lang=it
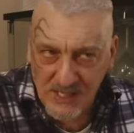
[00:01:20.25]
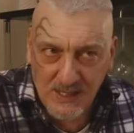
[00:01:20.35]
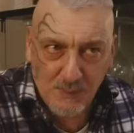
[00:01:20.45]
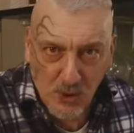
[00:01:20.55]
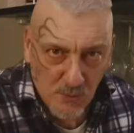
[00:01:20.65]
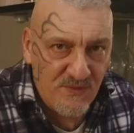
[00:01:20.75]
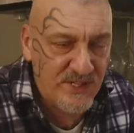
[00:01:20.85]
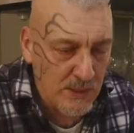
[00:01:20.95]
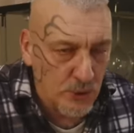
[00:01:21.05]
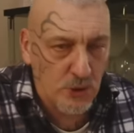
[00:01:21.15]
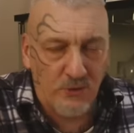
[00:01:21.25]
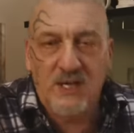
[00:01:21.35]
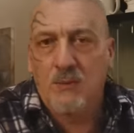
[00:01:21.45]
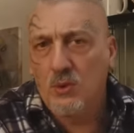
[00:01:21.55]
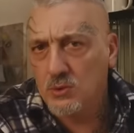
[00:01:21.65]
e che poi come vedremo trovo
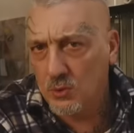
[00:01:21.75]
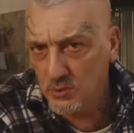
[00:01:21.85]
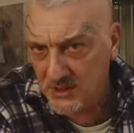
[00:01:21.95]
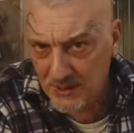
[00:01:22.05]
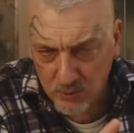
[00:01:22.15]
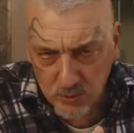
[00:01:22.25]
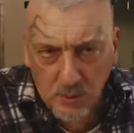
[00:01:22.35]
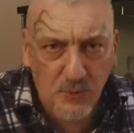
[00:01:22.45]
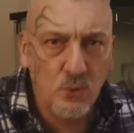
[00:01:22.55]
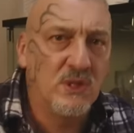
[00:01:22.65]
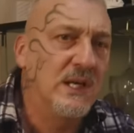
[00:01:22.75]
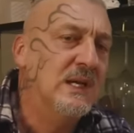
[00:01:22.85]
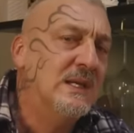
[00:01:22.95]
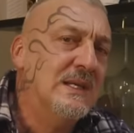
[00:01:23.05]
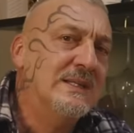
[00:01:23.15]
anche molto utile, molto più utile
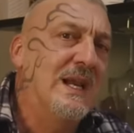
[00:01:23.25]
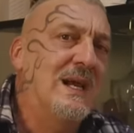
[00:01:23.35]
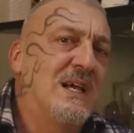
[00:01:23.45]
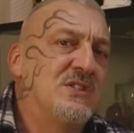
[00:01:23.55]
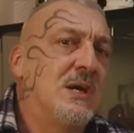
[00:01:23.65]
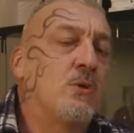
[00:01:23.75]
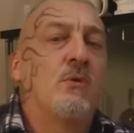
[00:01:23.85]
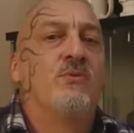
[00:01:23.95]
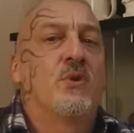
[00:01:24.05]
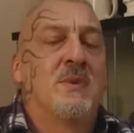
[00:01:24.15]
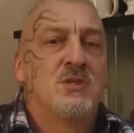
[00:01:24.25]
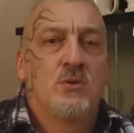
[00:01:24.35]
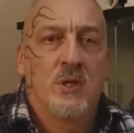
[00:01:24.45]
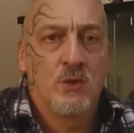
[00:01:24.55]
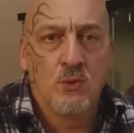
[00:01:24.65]
della classica
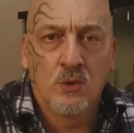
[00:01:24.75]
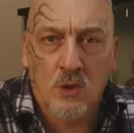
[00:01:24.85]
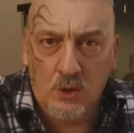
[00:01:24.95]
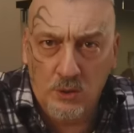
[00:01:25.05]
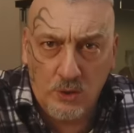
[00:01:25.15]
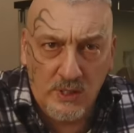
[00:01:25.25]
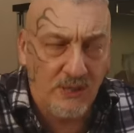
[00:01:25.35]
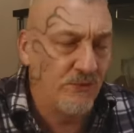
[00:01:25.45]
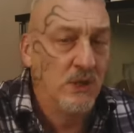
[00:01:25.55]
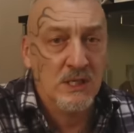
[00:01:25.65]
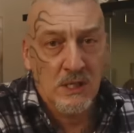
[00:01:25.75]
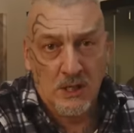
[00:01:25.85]
conformazione di un cronografo.